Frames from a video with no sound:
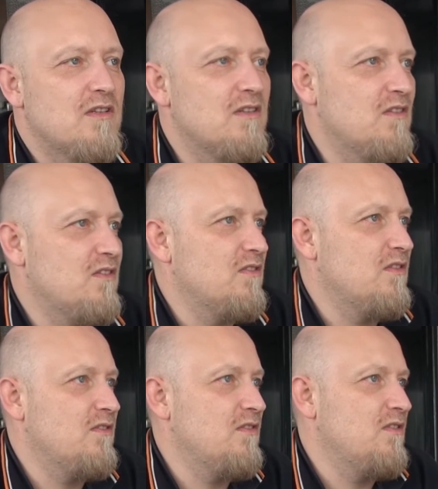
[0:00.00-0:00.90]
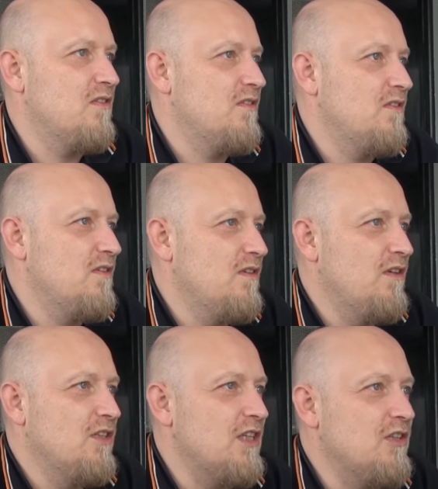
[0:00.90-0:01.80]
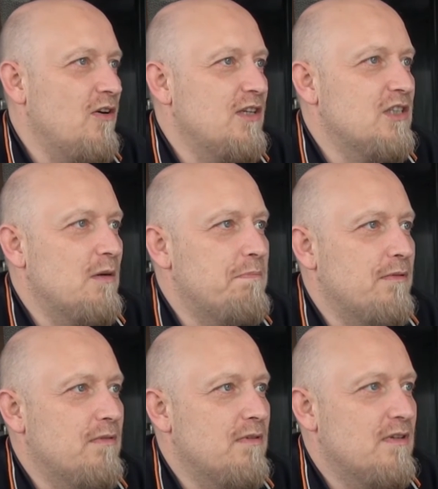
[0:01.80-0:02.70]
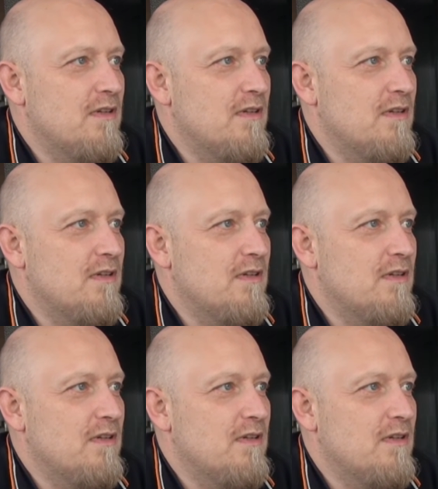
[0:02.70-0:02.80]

Non, non, non. J'adore El Chapo. Il n'y